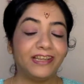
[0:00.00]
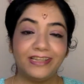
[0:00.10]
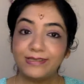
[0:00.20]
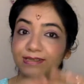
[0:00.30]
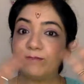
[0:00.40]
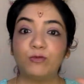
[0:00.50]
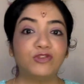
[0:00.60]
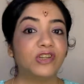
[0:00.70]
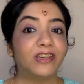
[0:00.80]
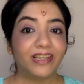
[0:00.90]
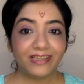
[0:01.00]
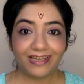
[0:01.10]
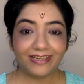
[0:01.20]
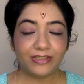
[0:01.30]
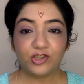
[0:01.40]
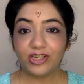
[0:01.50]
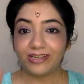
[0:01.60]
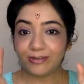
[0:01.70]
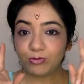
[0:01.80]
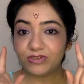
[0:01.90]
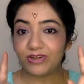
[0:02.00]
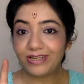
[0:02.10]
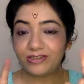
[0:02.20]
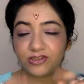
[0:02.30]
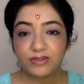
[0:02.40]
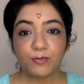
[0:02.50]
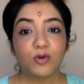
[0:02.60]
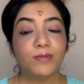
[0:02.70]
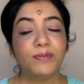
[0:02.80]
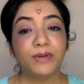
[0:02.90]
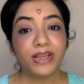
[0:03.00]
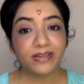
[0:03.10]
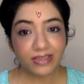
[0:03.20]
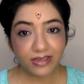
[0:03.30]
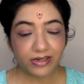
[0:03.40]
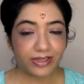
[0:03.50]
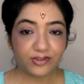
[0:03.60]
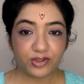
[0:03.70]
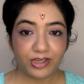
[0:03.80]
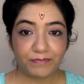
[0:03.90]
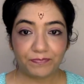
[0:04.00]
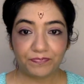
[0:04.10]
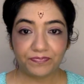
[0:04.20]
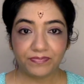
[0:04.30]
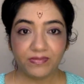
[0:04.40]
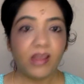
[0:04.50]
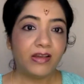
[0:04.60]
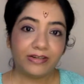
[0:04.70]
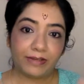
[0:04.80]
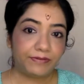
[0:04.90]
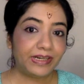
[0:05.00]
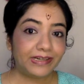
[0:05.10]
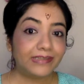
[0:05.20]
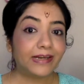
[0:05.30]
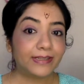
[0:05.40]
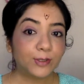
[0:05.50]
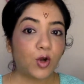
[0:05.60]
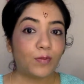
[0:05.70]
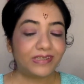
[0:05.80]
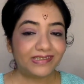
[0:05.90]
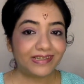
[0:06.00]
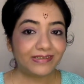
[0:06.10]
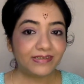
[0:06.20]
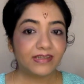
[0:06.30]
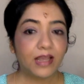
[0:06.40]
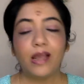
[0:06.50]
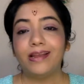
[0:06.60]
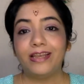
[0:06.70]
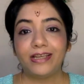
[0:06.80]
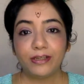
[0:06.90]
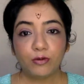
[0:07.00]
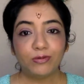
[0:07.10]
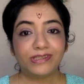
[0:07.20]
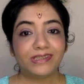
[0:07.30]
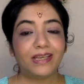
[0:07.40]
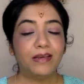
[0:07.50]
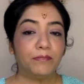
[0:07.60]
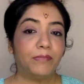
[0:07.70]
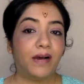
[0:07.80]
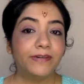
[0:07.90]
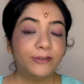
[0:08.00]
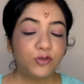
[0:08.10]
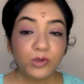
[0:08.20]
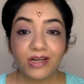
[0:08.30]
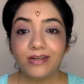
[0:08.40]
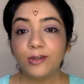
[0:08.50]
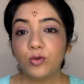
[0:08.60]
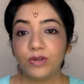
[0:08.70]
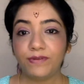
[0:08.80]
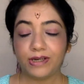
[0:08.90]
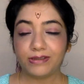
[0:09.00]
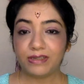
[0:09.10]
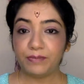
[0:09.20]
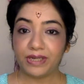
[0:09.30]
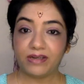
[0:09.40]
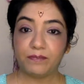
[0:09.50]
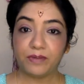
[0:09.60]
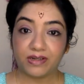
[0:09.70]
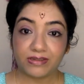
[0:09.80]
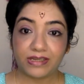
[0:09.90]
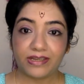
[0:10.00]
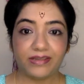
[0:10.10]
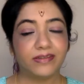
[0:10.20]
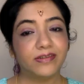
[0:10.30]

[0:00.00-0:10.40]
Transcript: के लिए सब कुछ करके देख लीजिए लेकिन उस रिलेशनशिप को कभी ब्रेक नहीं करना चाहिए डेफिनेटली दैट इज़ कॉमन सेंस लेकिन उसके बावजूद अगर कोई व्यक्ति ब्रेकअप करते हैं